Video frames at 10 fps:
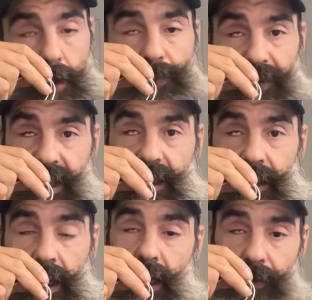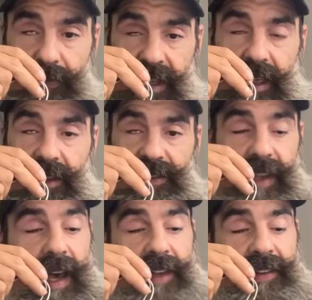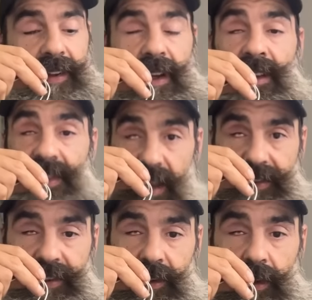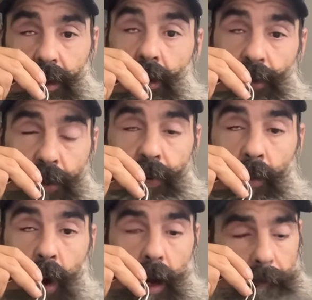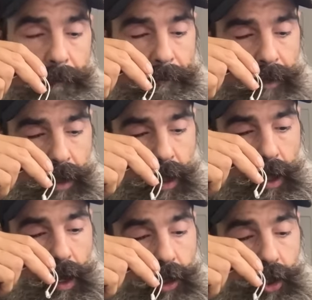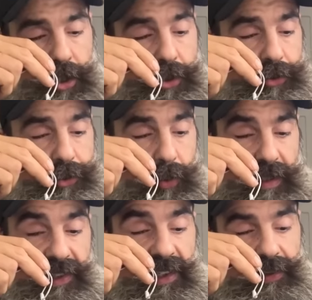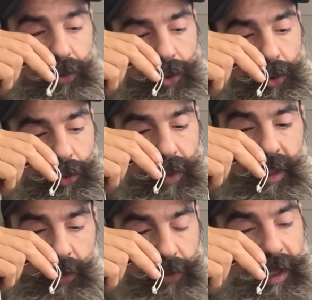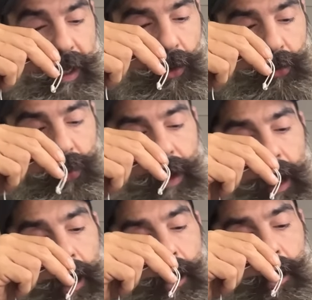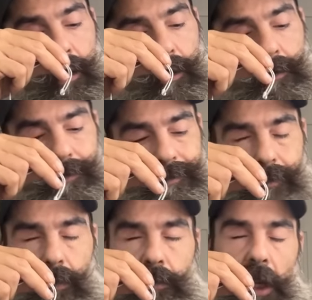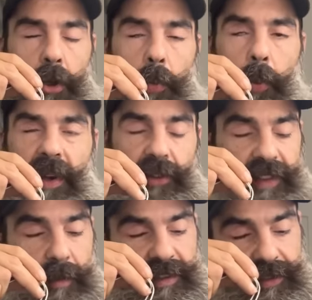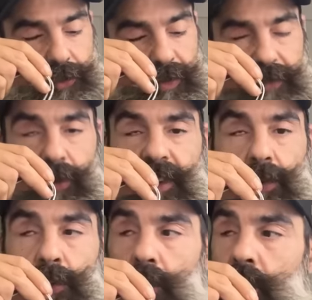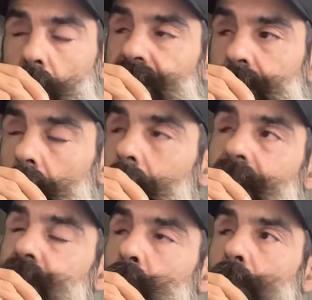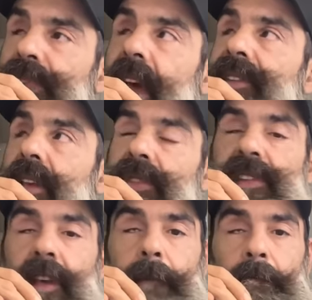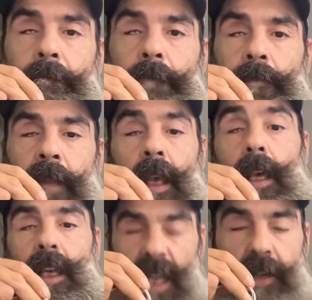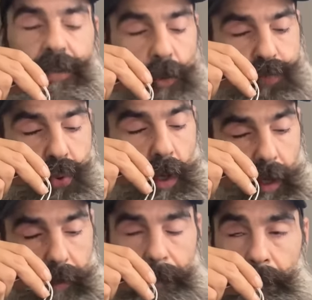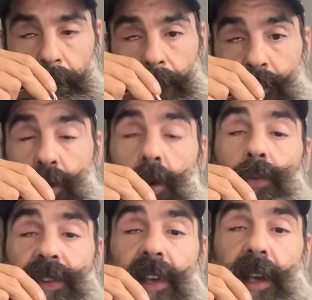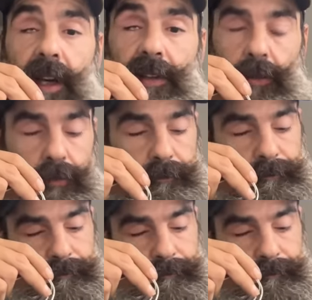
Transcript: le flic, les flics s'arrêtent net devant moi. Alors je suis triste aujourd'hui et je voudrais en tout cas euh, quelque peu présenter mes excuses à ceux qui sont venus me voir en disant ouais Jérôme t'as été visé. Il se pourrait que vous ayez raison.